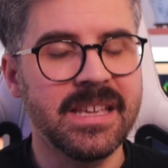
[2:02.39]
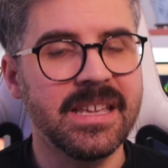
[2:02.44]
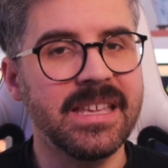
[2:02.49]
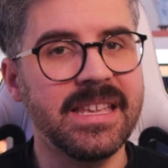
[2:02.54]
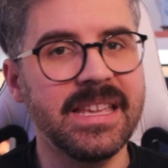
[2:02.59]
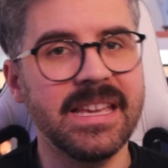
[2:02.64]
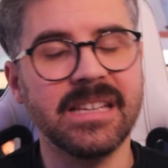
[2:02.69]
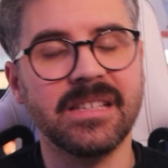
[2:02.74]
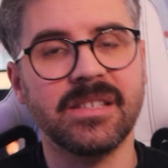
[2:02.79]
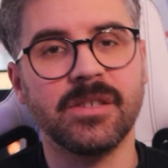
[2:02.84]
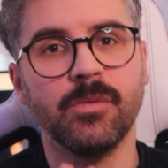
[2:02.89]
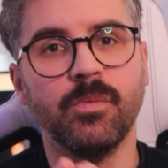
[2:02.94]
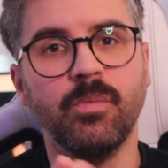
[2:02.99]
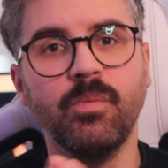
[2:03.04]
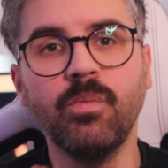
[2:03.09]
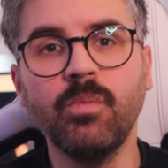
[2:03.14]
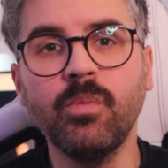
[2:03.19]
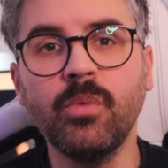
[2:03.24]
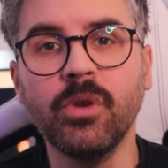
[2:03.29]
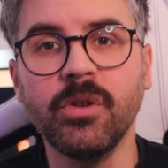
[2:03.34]
Y es
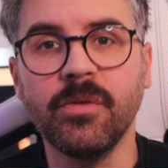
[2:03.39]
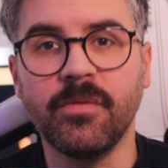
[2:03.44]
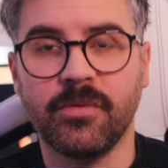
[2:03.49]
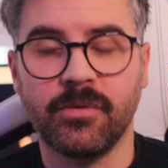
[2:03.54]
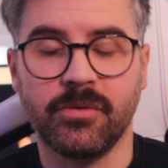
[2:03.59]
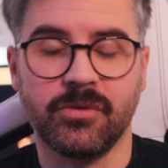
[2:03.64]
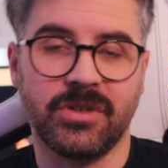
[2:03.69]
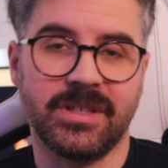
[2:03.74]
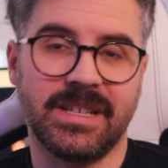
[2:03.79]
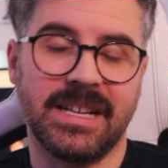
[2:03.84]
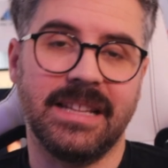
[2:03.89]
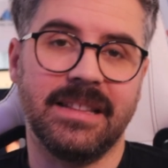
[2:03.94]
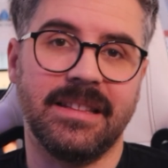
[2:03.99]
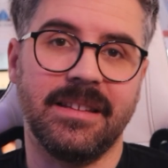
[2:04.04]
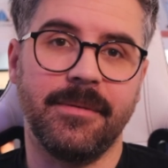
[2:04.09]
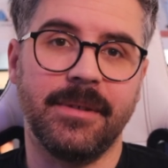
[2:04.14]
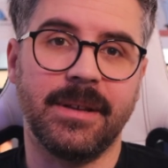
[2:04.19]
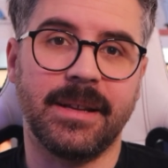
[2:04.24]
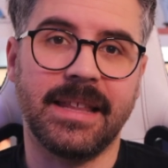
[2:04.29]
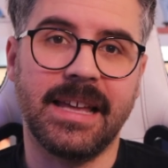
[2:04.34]
muy
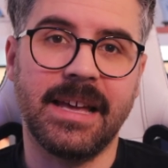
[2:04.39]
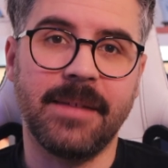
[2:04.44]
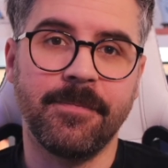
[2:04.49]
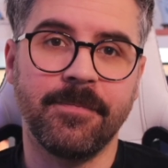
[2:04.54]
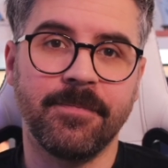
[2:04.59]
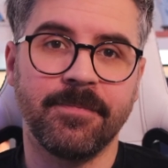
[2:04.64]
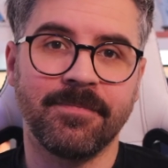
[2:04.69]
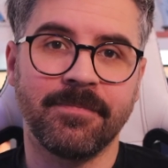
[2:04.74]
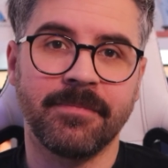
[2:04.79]
frustrante, ¿verdad?